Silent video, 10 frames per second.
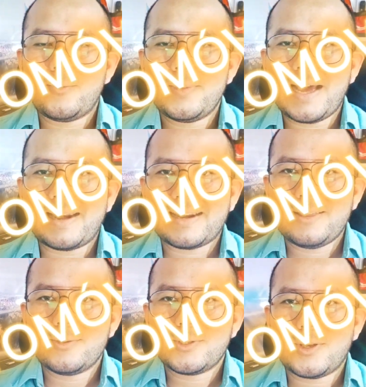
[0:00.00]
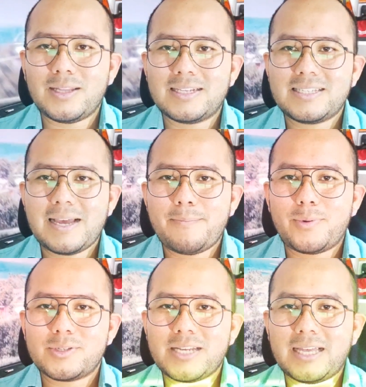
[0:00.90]
una reducción del
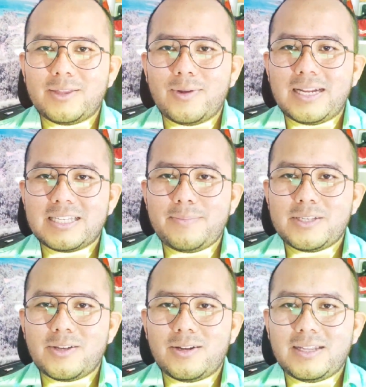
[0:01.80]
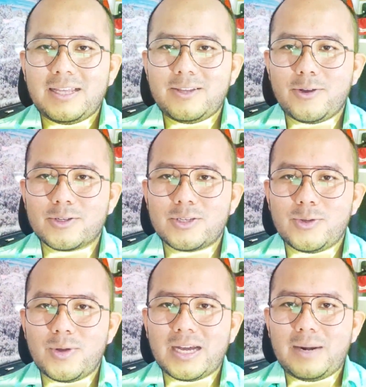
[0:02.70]
100% en las emisiones de
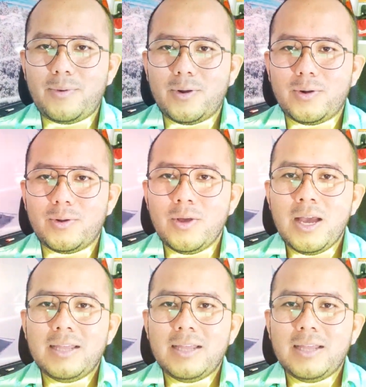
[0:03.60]
dióxido de carbono